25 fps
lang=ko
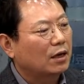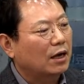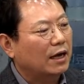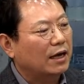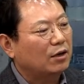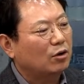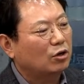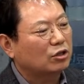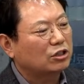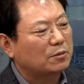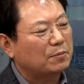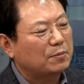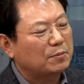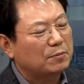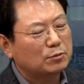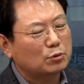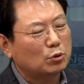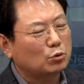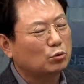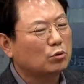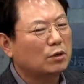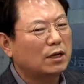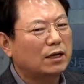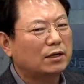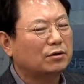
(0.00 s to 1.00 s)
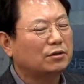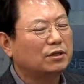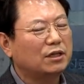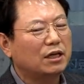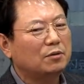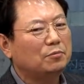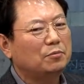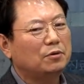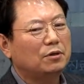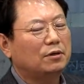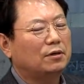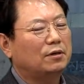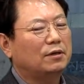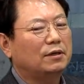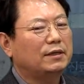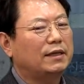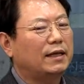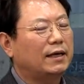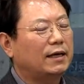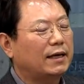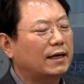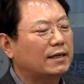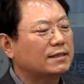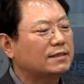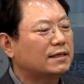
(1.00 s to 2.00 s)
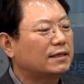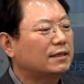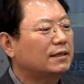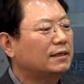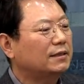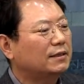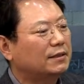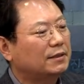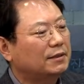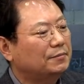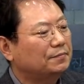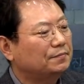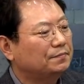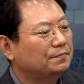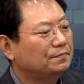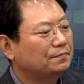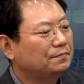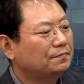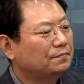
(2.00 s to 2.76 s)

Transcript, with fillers: 아예 어차피 뭐 소송 날 건데 뭐, 네, 괜찮아요.